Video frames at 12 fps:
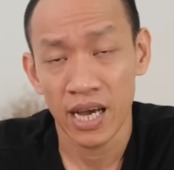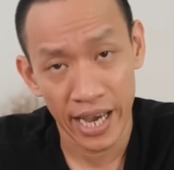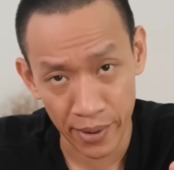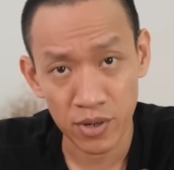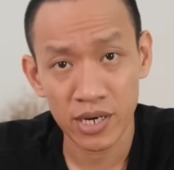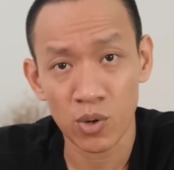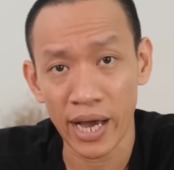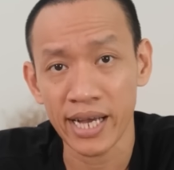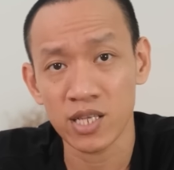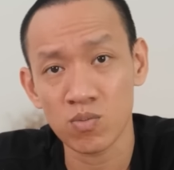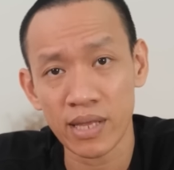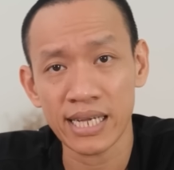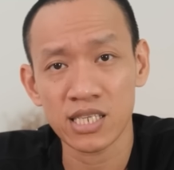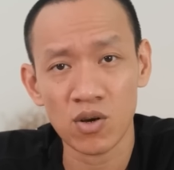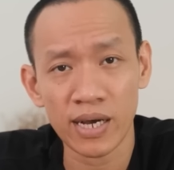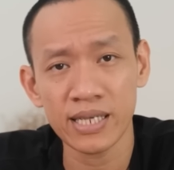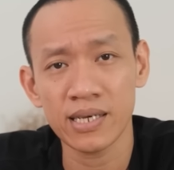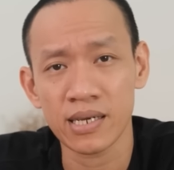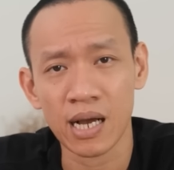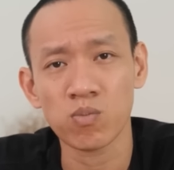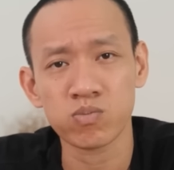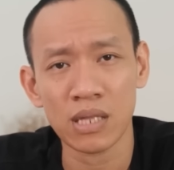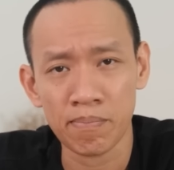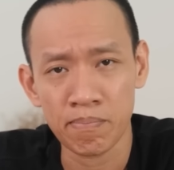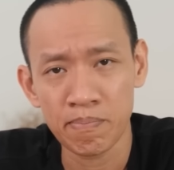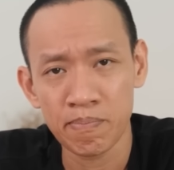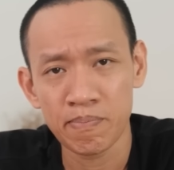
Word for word: Hiểu được điều này, chúng ta sẽ có cái nhìn công tâm